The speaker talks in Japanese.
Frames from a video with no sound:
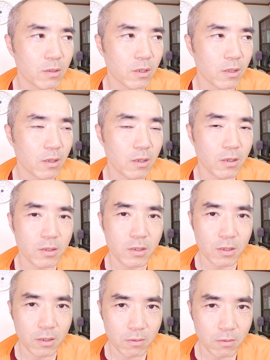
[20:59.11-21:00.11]
着かない感
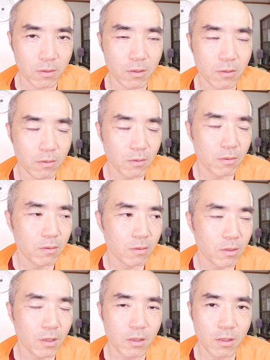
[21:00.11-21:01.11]
じがあるんだよ
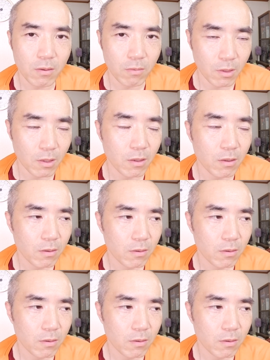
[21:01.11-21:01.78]
だろうね